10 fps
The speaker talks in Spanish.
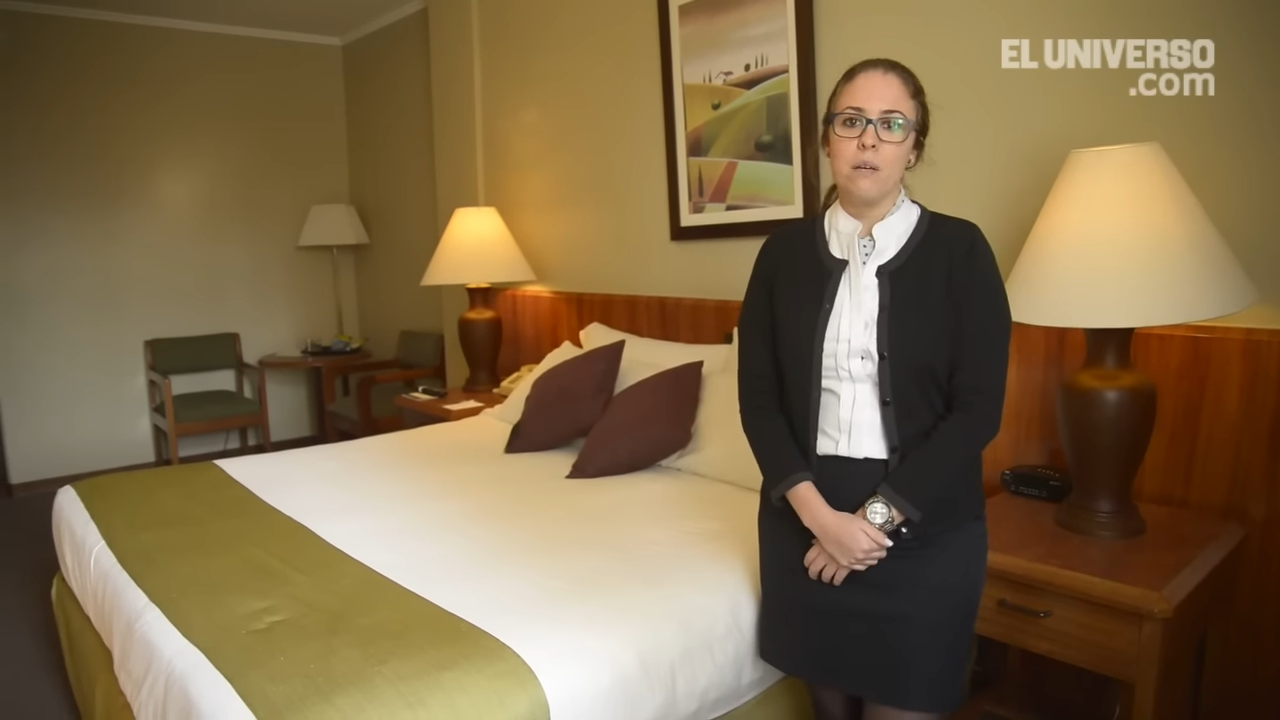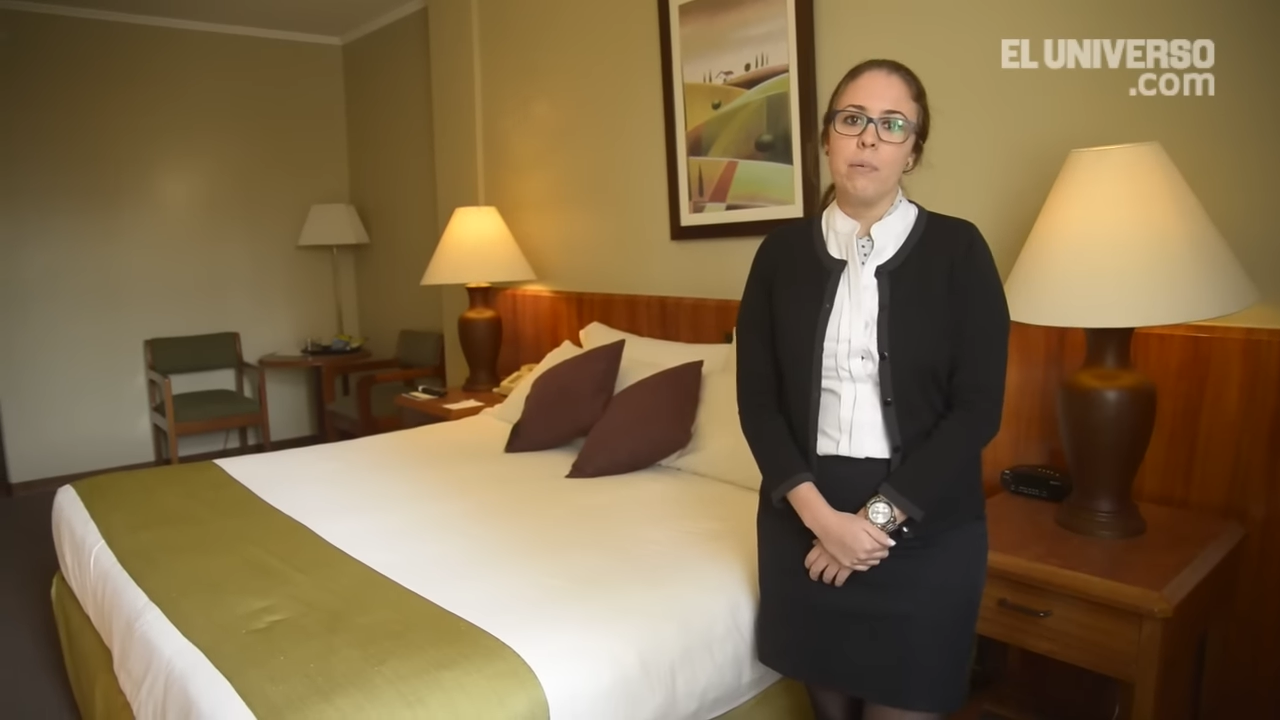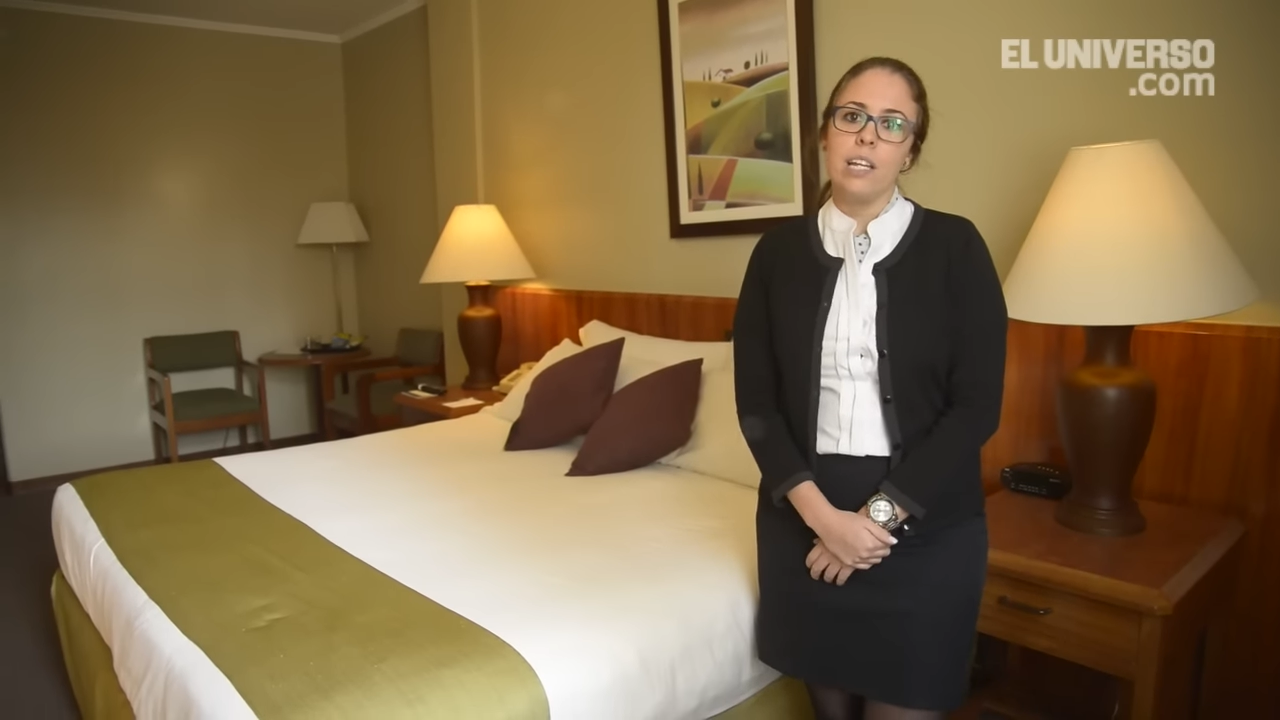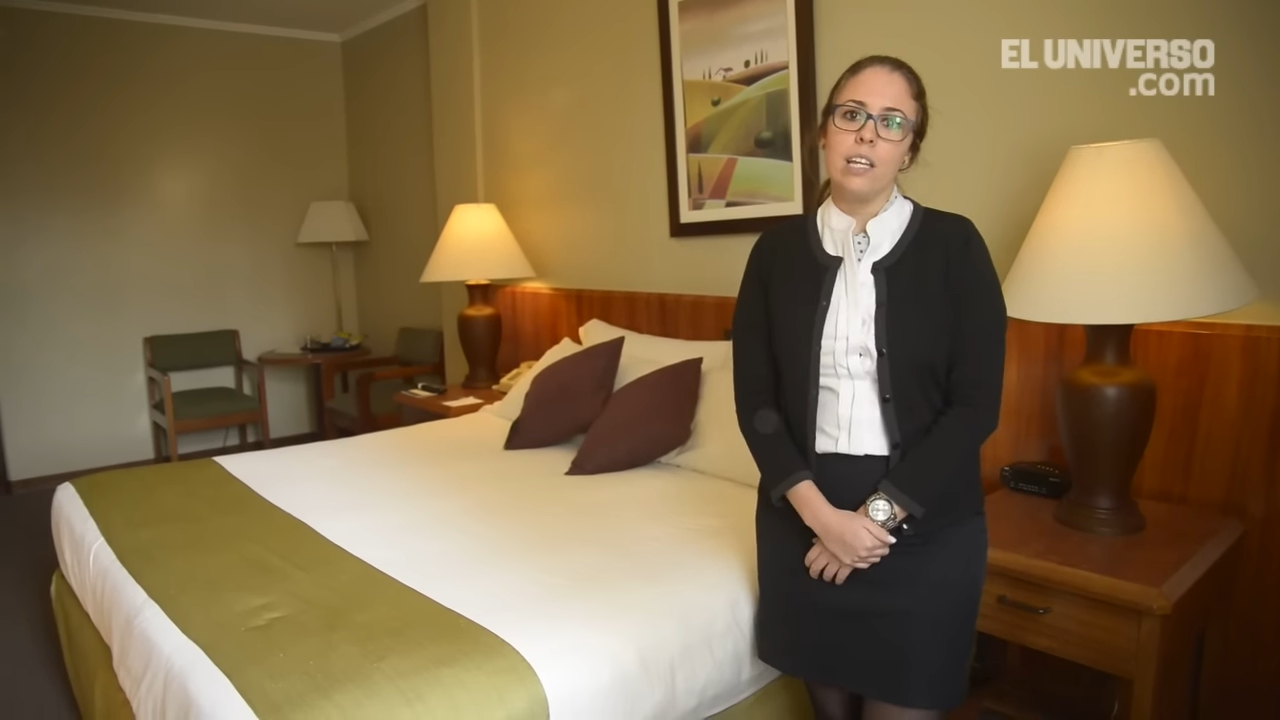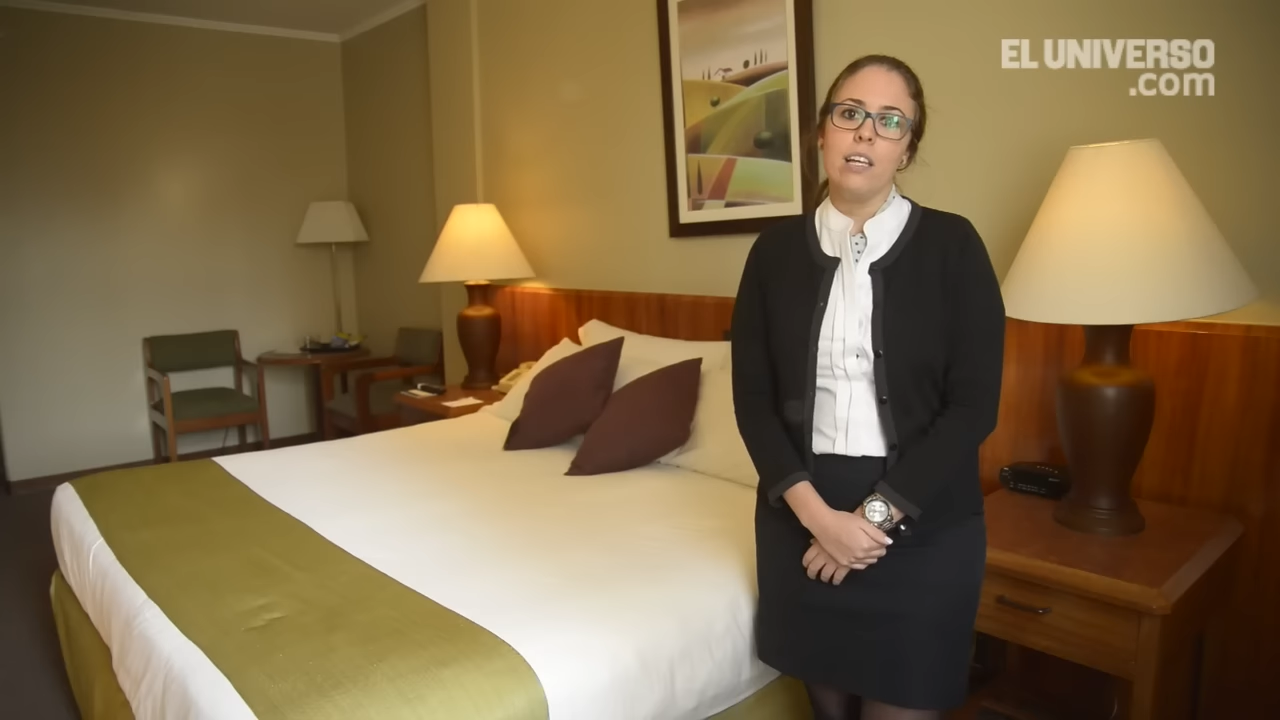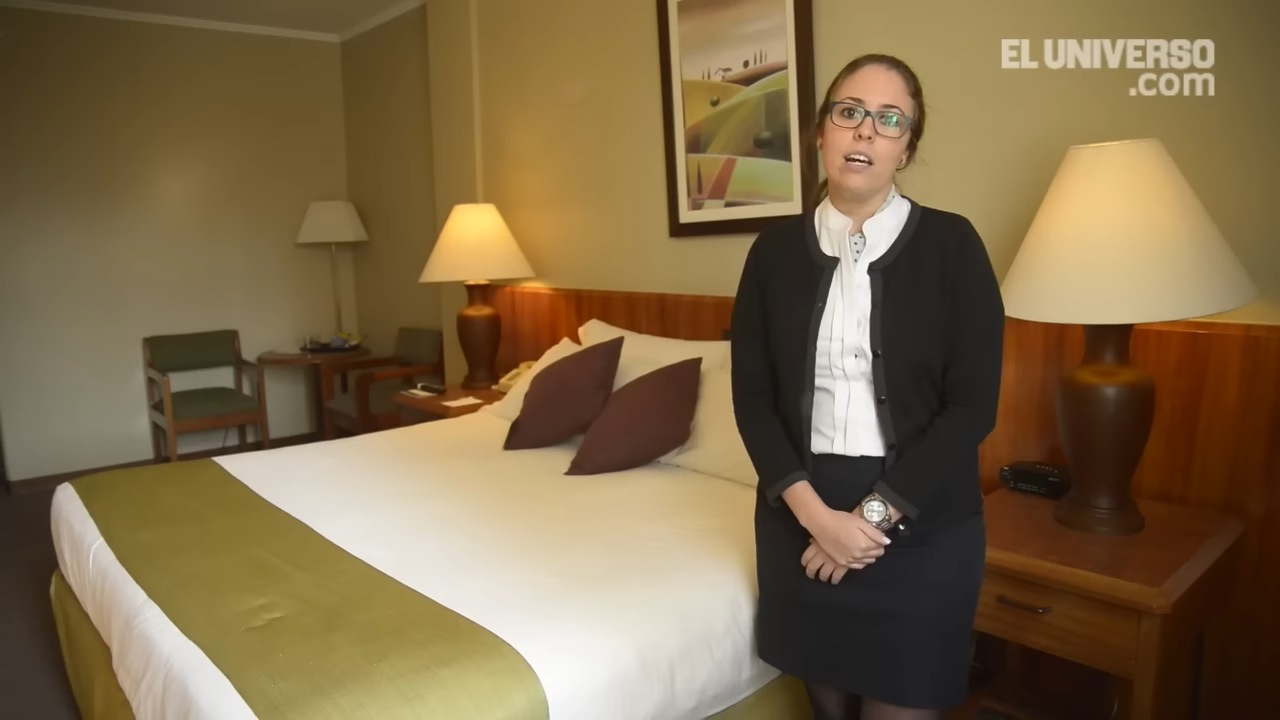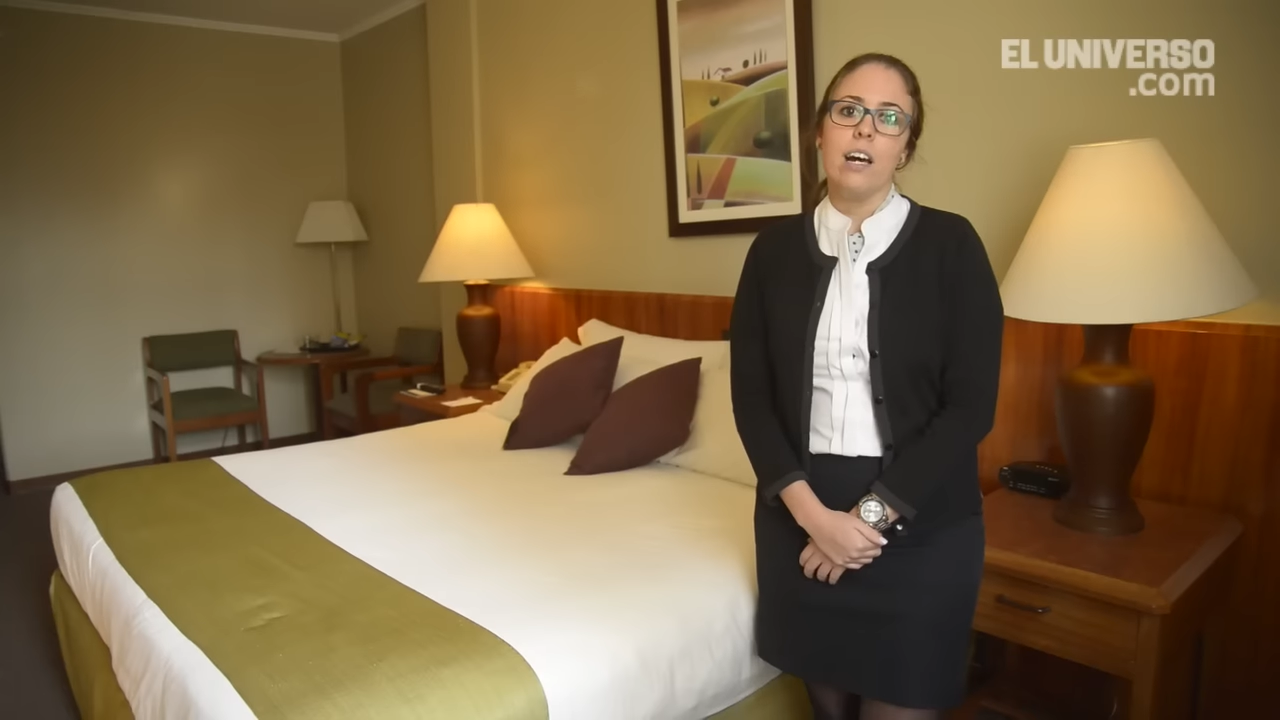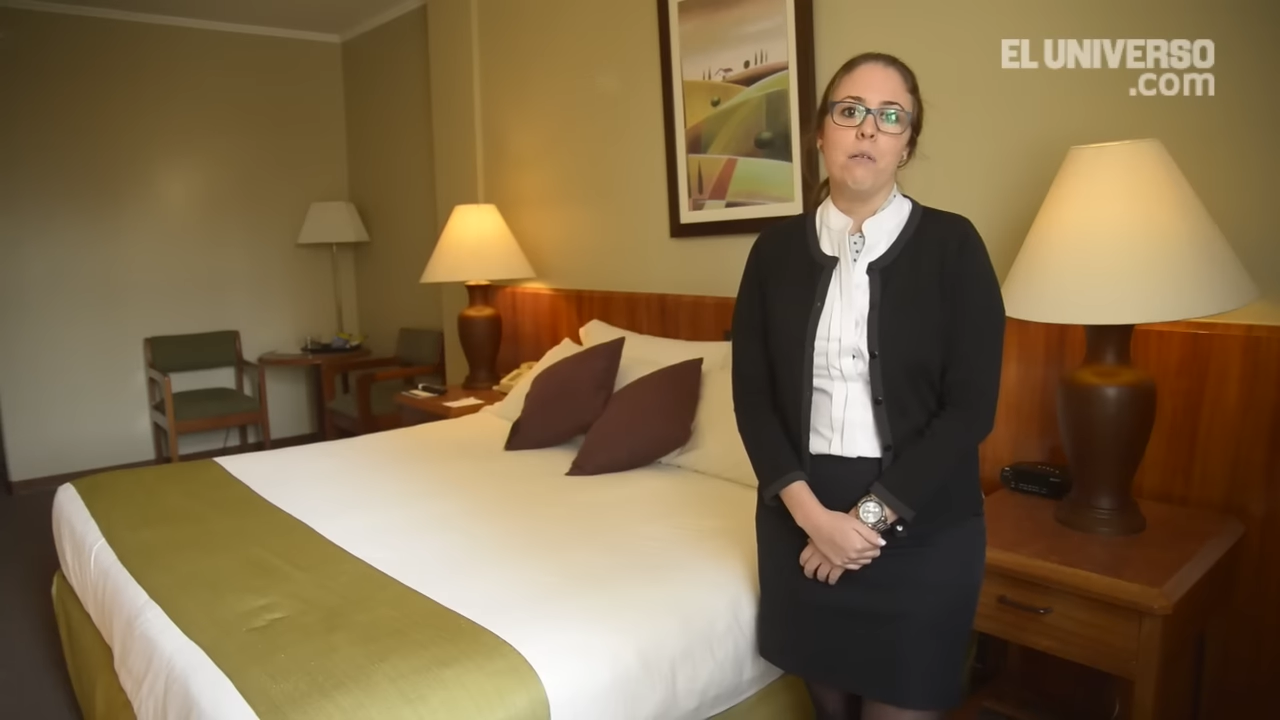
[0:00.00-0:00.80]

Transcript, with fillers: bienvenida